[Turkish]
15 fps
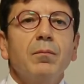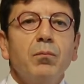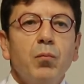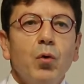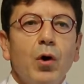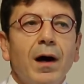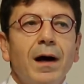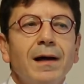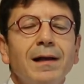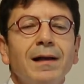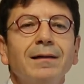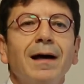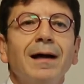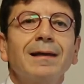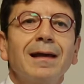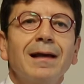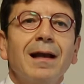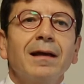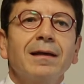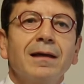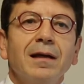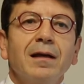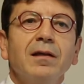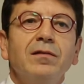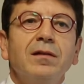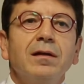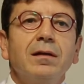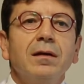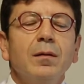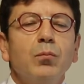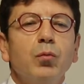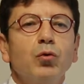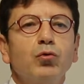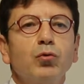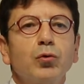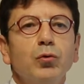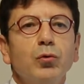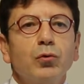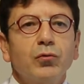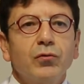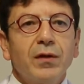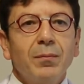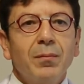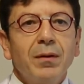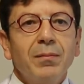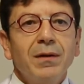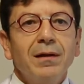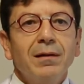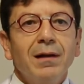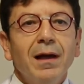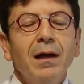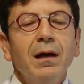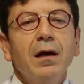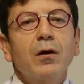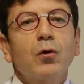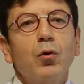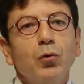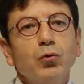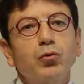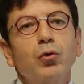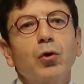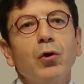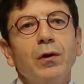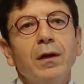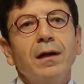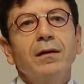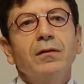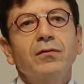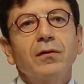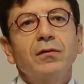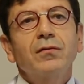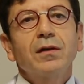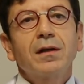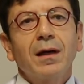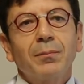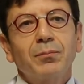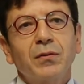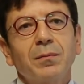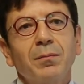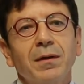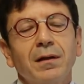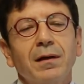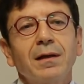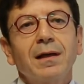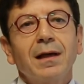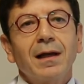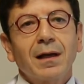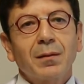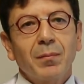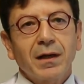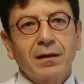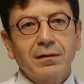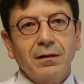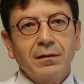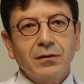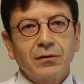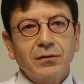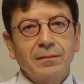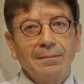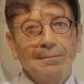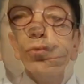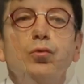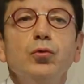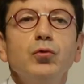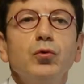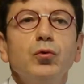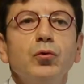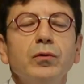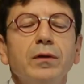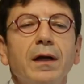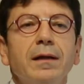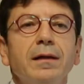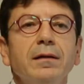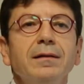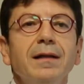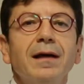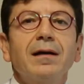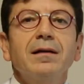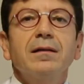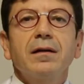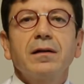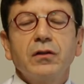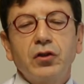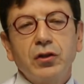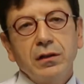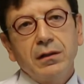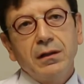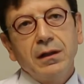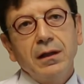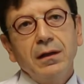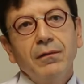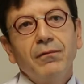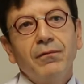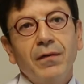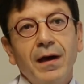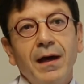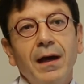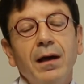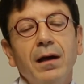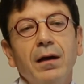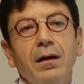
bu aileden gelen genetik bozukluk sebebiyle kontrollerini sık sık yaptırmaları gerekmektedir. Tütün ürünlerinin ne kadar içildiği ve